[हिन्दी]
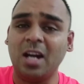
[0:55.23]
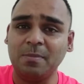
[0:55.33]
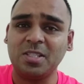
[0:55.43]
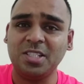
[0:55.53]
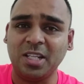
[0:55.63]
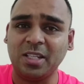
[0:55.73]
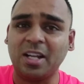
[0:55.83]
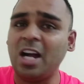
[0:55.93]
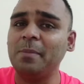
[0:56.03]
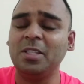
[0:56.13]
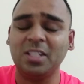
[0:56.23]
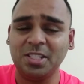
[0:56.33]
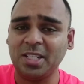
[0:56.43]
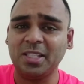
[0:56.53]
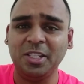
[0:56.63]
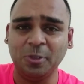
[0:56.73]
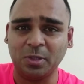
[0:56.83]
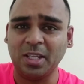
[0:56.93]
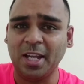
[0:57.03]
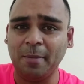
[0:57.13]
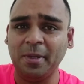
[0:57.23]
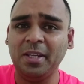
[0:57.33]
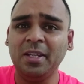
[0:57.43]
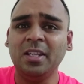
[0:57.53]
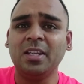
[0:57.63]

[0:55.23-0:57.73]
काम से ज़्यादा काम इतना ज़्यादा नहीं होता यहाँ पे